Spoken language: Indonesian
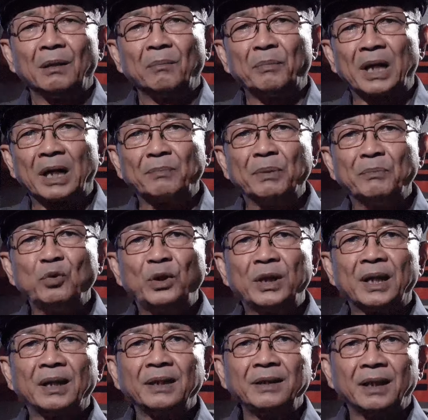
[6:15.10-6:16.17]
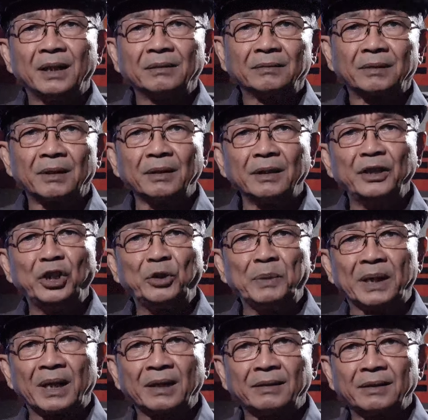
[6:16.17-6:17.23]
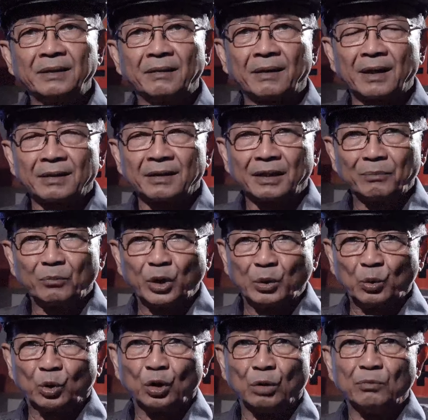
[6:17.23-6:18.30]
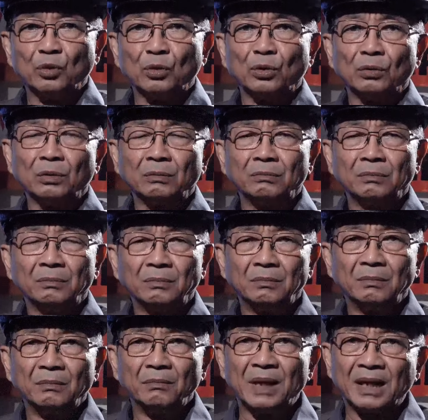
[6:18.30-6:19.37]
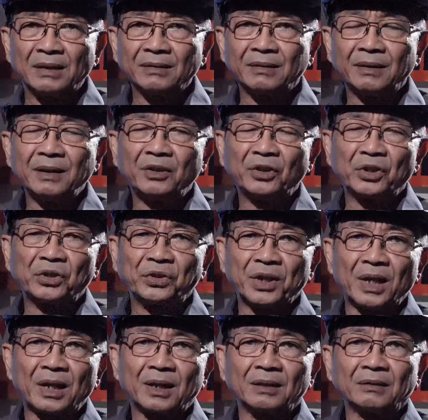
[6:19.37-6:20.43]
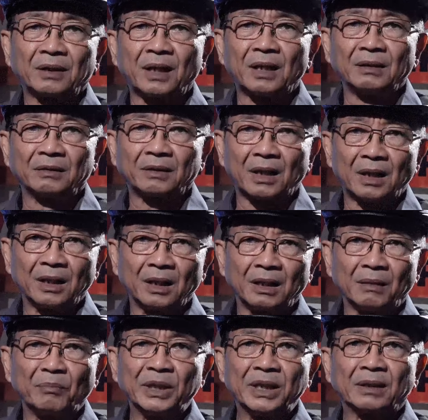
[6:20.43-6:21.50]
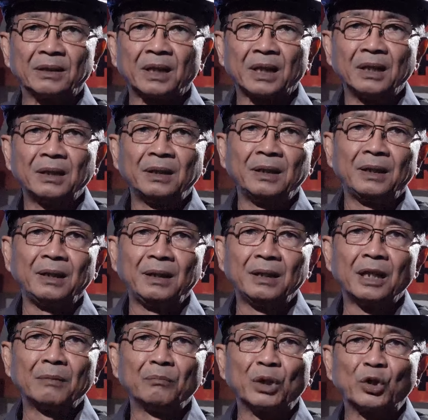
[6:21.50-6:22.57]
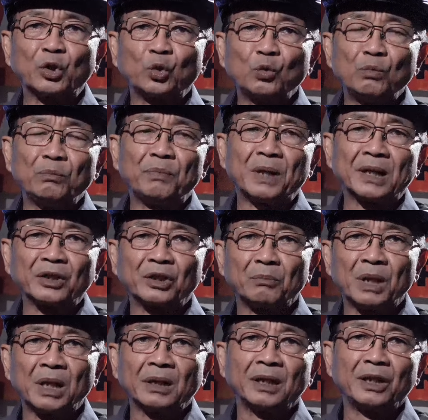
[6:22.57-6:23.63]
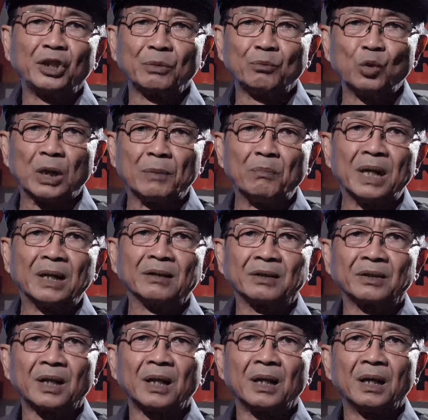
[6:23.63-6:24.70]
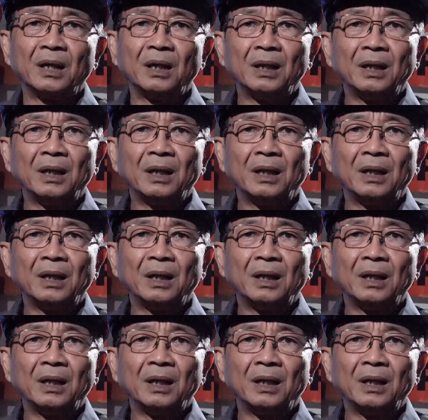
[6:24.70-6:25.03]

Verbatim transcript: para pemuda yang terinspirasi gerakan Budi Utomo bangkit secara terang-terangan, menyatakan diri dan bersumpah sebagai sebuah bangsa